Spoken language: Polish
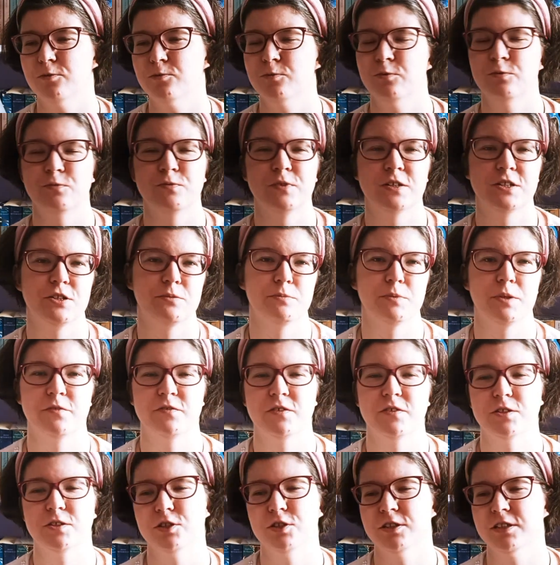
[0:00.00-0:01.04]
Uważam
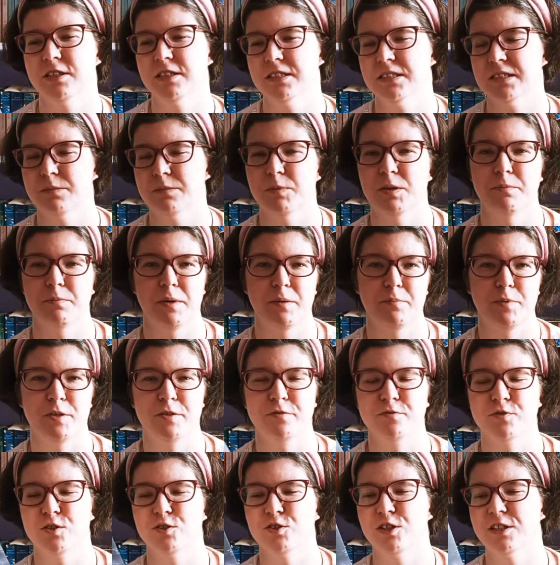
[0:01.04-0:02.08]
nawet, że nie jestem chyba
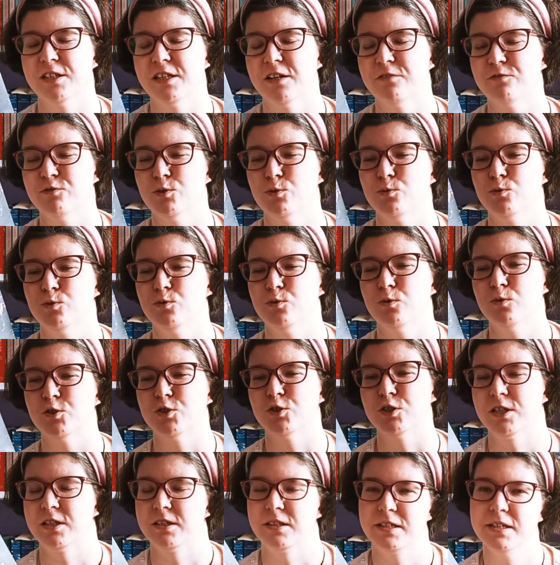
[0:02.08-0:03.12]
pierwszorzędna wśród
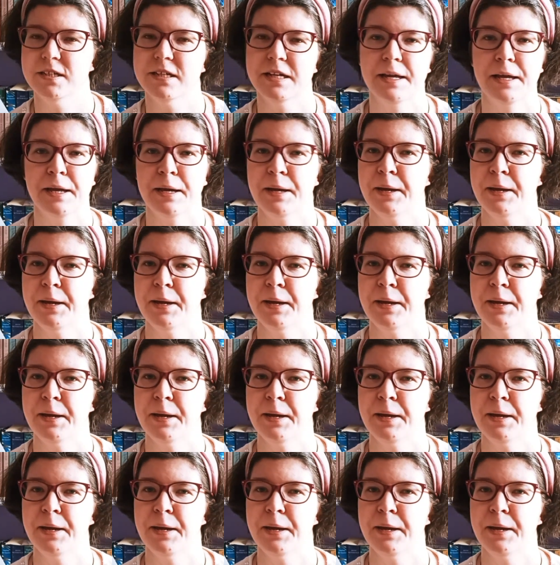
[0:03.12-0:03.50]
drugorzędnych.